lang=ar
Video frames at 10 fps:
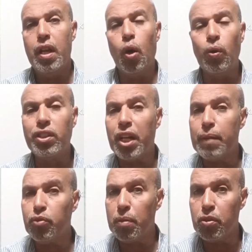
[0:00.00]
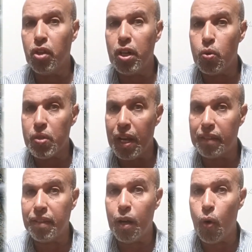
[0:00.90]
لو انت جبت البضايه
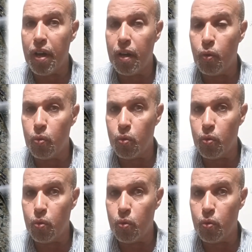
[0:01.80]
وسلقتها